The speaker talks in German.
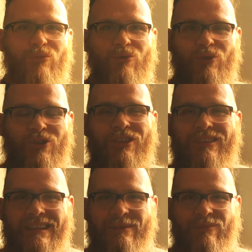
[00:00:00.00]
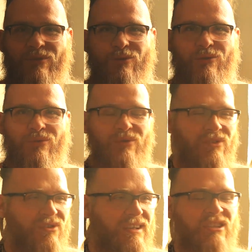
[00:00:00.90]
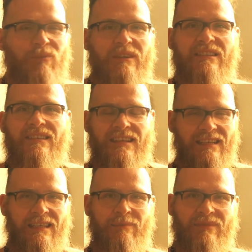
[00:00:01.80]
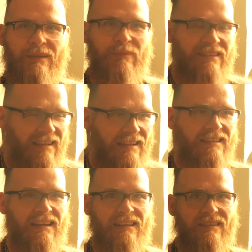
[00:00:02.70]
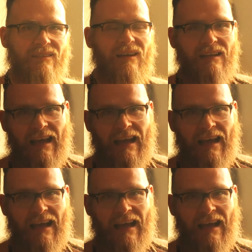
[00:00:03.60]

so ist es dann eben so und so ist, entspricht es dann eben dem Zeitgeist.